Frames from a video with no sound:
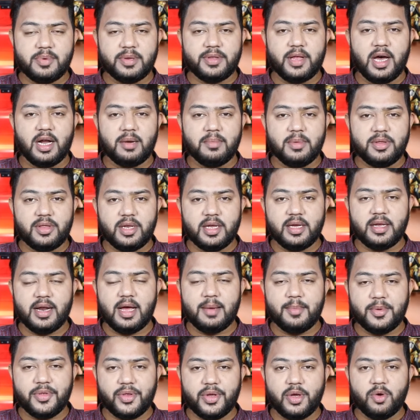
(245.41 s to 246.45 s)
प्रधानमंत्री
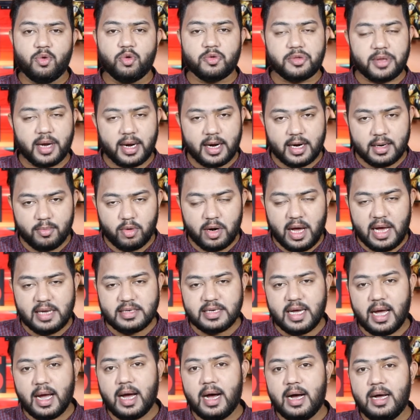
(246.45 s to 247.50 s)
गृहमंत्री को उत्तराखंड बुलाया
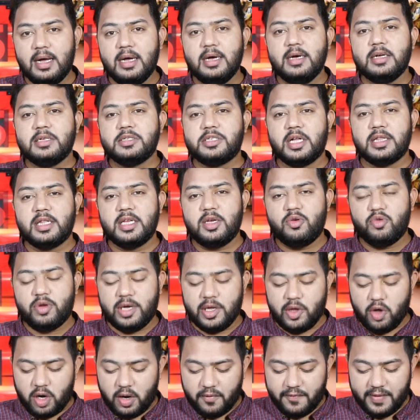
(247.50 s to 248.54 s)
जाए जाएगा जल्द ही उनके
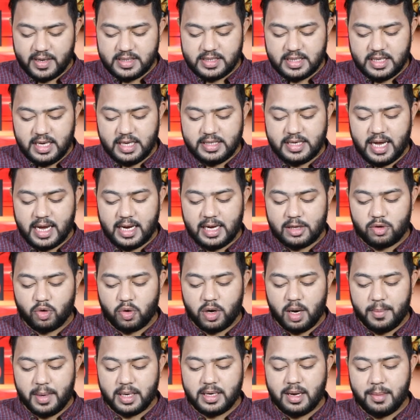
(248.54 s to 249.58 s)
दौरे फिक्स किए जाएंगे तो
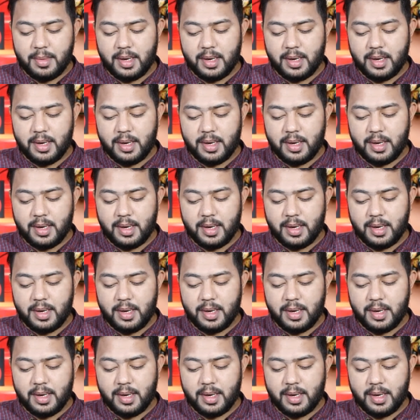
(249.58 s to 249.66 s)
खबर ये